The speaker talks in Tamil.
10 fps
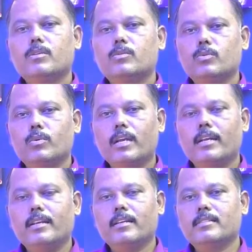சூரிய
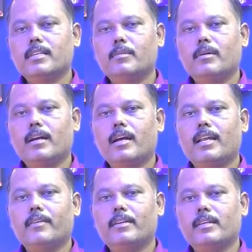ஆல்டிகளின் சார்பாக
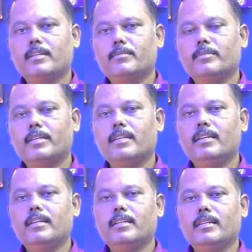அனைவருக்கும்
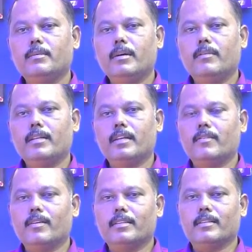இனிய தீபாவளி
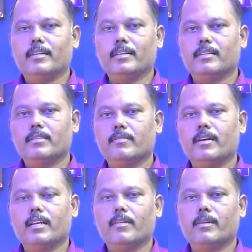நல்வாழ்த்துக்கள்
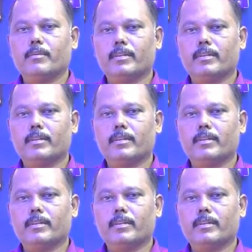வாழ்க வளம்